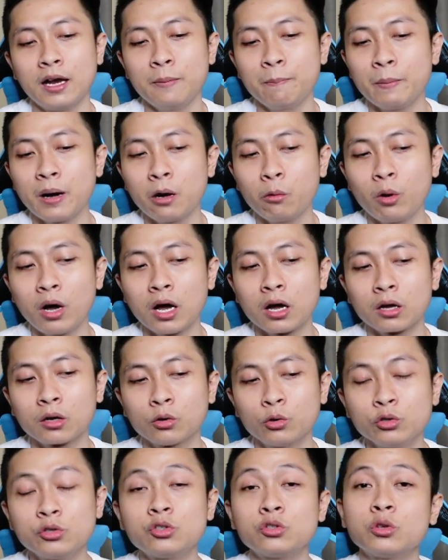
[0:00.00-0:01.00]

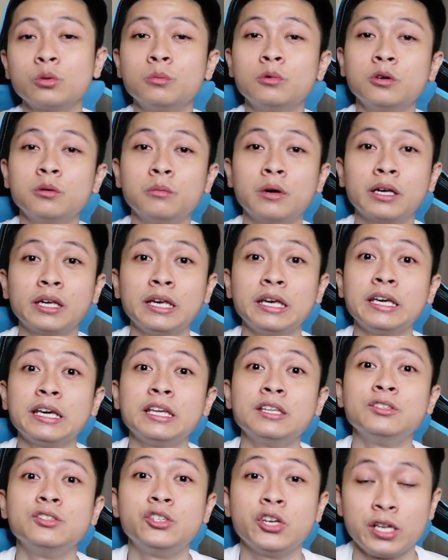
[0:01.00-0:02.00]
halimbawa, gusto mong maging
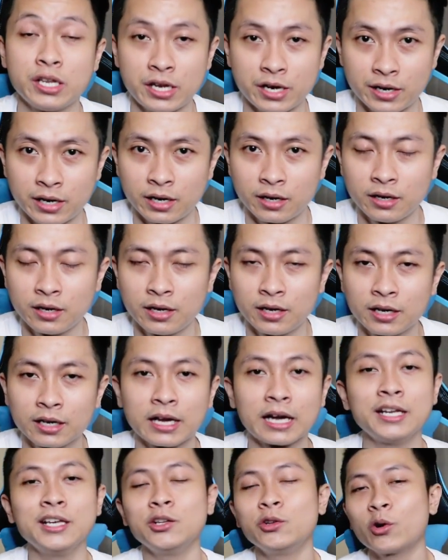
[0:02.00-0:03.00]
engineer,
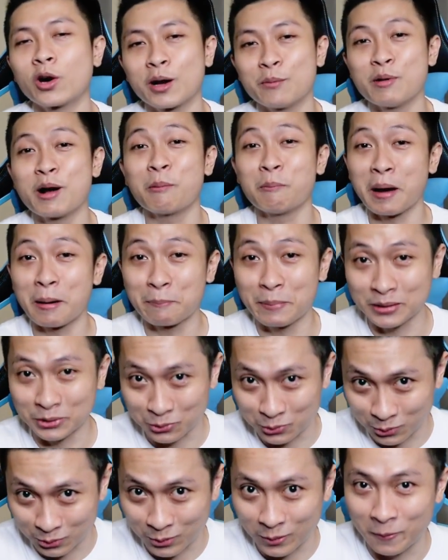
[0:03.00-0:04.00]
kanino ka
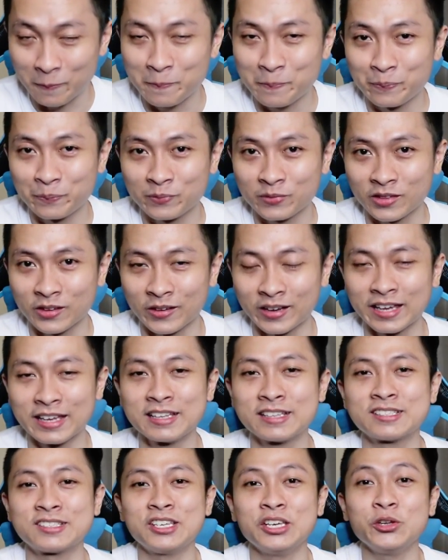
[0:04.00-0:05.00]
magpapaturo?
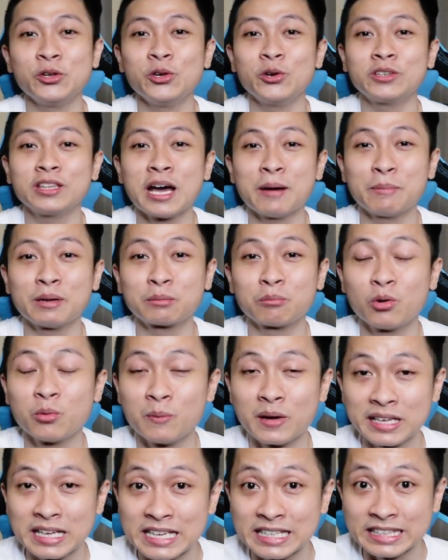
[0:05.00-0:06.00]
Okay? Sino yung dapat
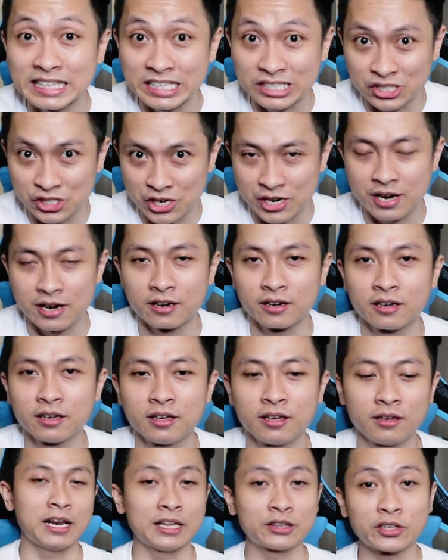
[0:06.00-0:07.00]
mong maging teacher?
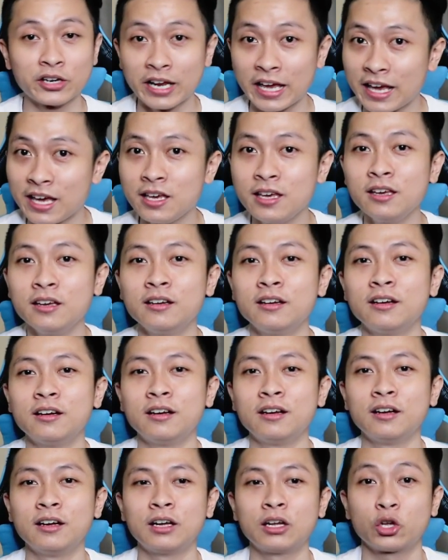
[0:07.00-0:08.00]
Letter A,
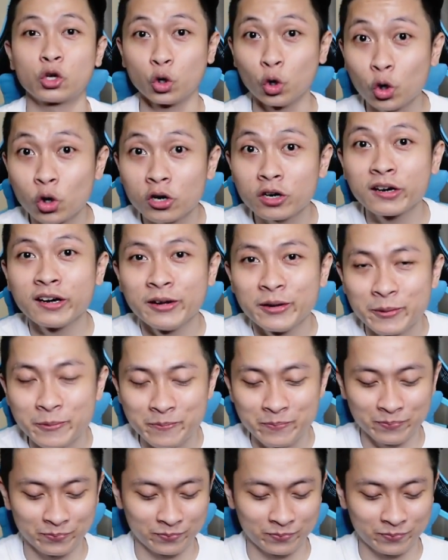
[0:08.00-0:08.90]
cook.